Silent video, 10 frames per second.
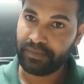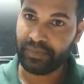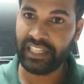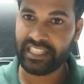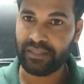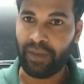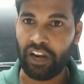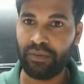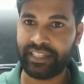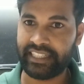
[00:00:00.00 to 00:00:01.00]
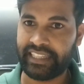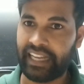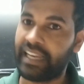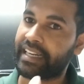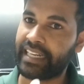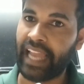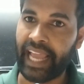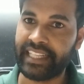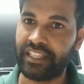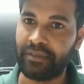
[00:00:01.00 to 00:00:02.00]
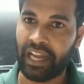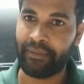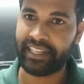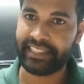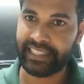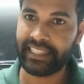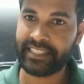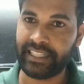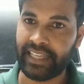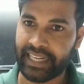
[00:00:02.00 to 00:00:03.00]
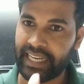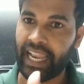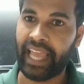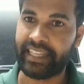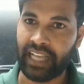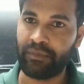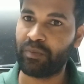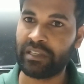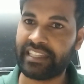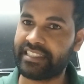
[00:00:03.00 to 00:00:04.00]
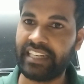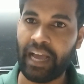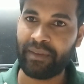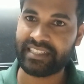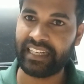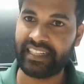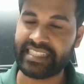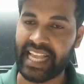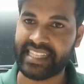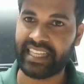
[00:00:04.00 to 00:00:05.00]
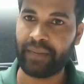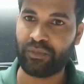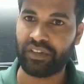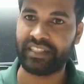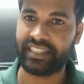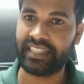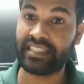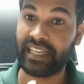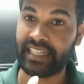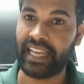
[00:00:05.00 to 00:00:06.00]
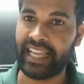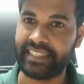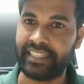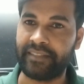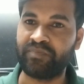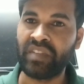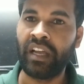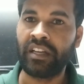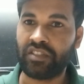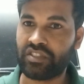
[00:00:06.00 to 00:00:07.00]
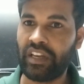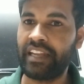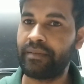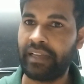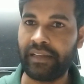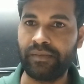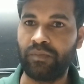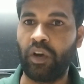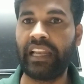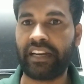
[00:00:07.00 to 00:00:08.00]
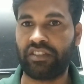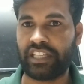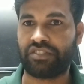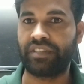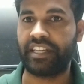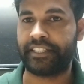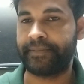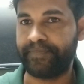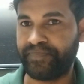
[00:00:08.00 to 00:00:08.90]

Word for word: প্লিজ ভালোবেসে থাকলে একটা লাইক দিবেন আমাকে ঠিক আছে একটা লাইক আমি বলতেছি না আমার চ্যানেলে সাবস্ক্রাইব করেন ঠিক আছে একটা লাইক দিয়ে তো চলেন এই মহিলার কথা শুনে আসি